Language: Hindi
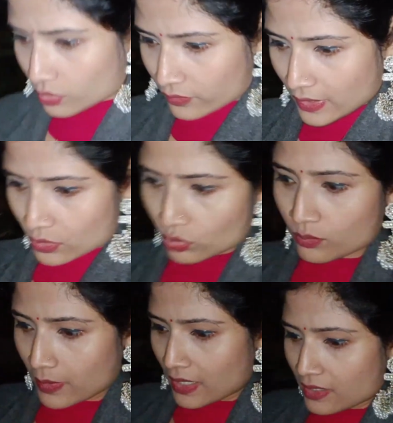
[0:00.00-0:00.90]
तो वैदू
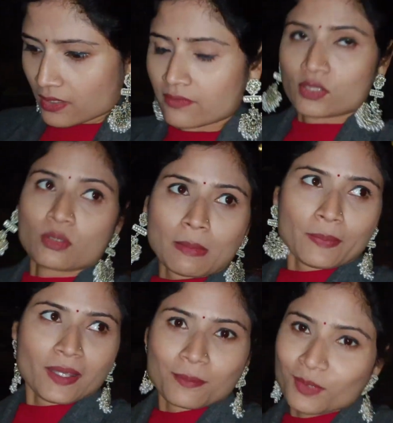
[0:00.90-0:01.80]
मैं
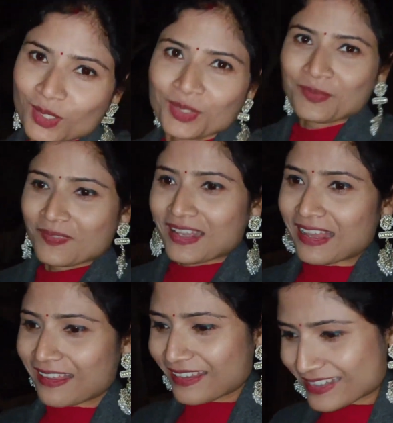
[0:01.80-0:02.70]
पापा हम तो
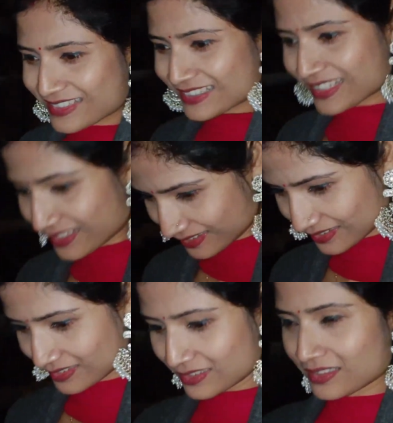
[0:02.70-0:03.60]
आए ऐसे थे
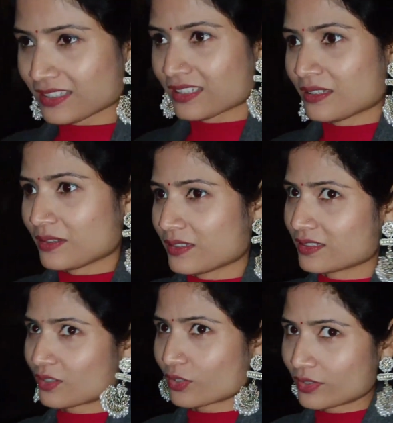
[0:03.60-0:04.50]

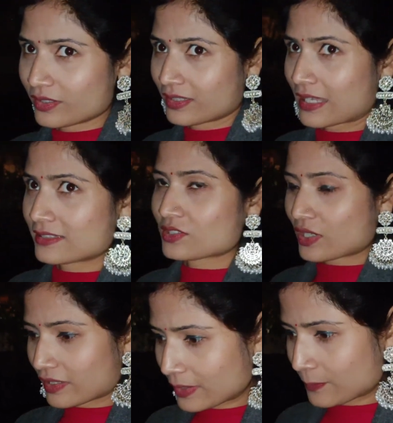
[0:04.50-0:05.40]
और ऐसे
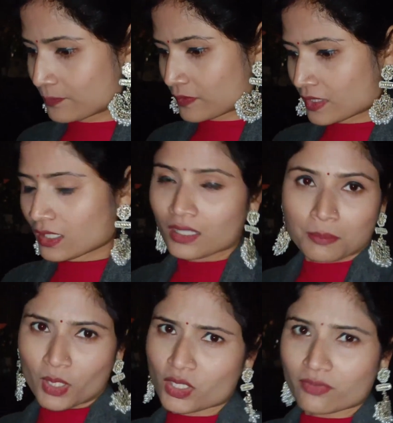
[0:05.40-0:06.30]
जा रहे हैं
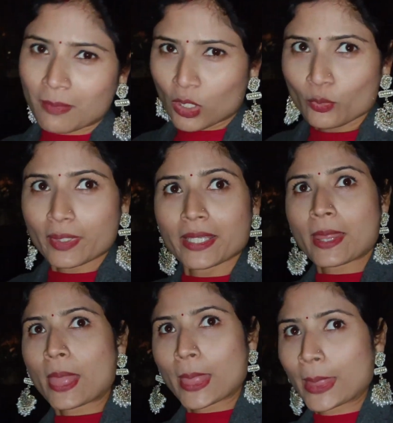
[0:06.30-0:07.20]
बिकॉज ऑफ मालूम है
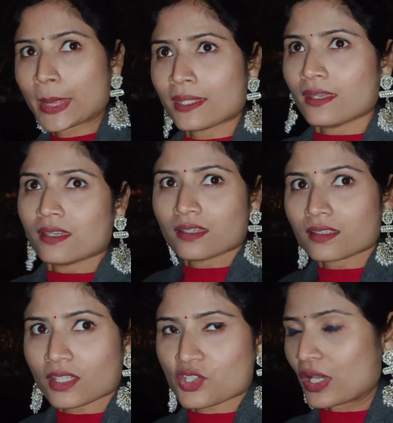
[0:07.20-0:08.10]

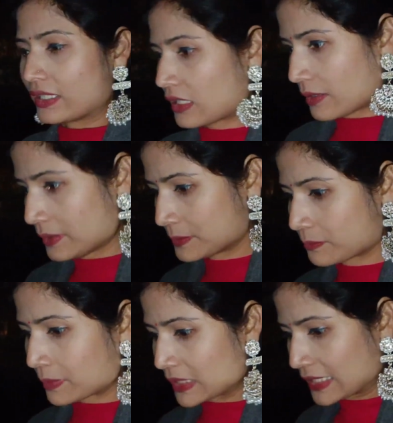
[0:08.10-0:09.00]
कि शादी का
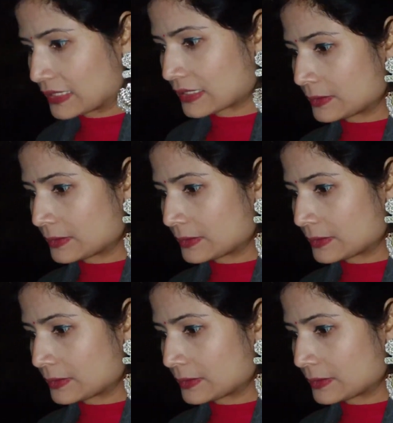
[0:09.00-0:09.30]
हाँ, पता ही नहीं